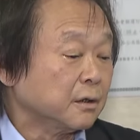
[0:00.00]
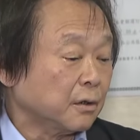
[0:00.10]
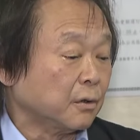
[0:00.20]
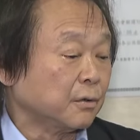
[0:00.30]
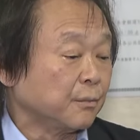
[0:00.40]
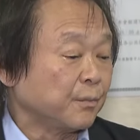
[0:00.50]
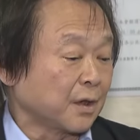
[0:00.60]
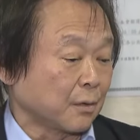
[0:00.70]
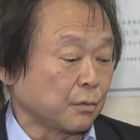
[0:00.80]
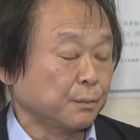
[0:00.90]
哦，
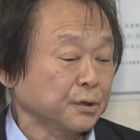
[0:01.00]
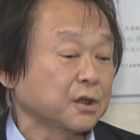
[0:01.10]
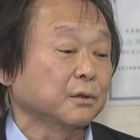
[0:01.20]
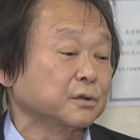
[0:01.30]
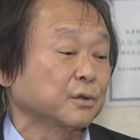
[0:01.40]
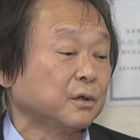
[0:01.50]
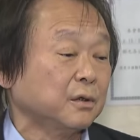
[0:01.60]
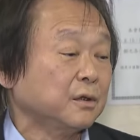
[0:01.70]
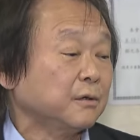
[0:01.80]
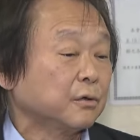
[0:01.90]
那我不晓得说
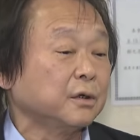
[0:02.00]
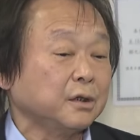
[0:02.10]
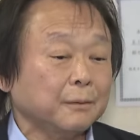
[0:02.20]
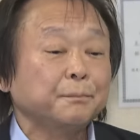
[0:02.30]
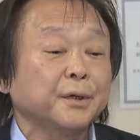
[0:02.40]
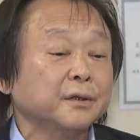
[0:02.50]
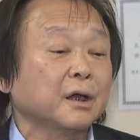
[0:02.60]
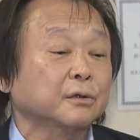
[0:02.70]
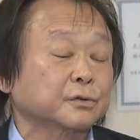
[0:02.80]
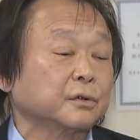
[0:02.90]
会演变
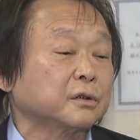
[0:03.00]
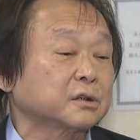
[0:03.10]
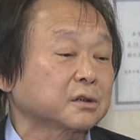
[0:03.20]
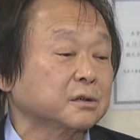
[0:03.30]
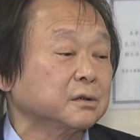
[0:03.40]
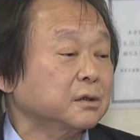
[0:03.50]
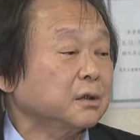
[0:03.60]
到说是。